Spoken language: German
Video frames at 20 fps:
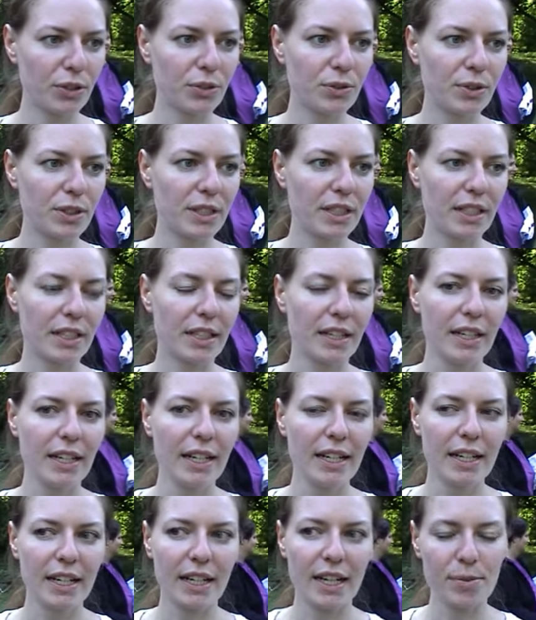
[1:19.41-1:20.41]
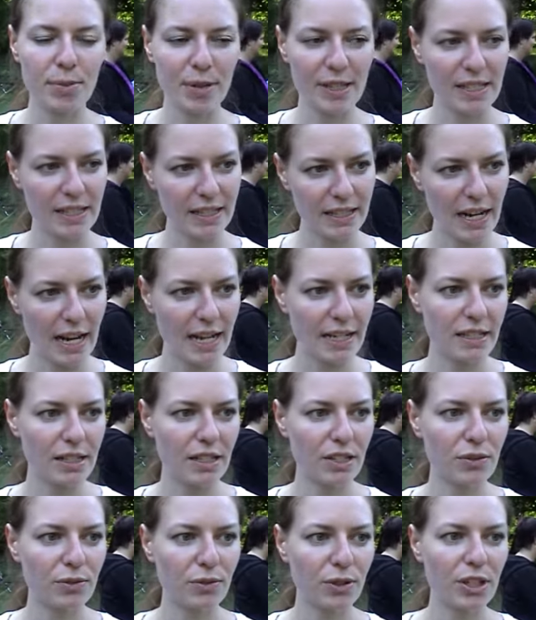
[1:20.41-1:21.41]
nur die Repräsentanten
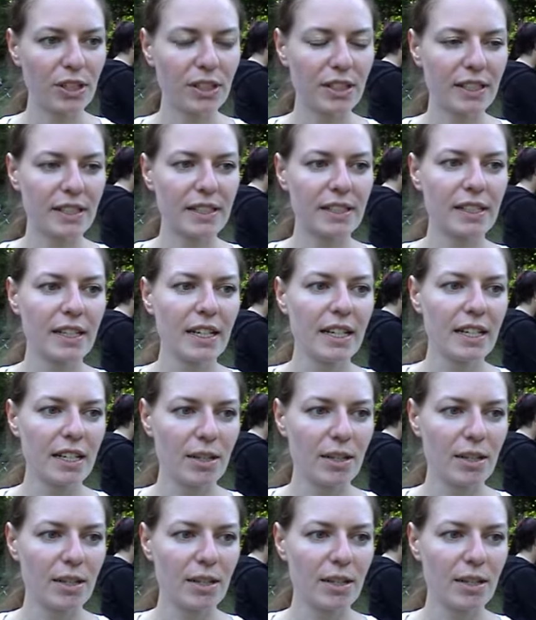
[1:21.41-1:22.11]
des Volkes,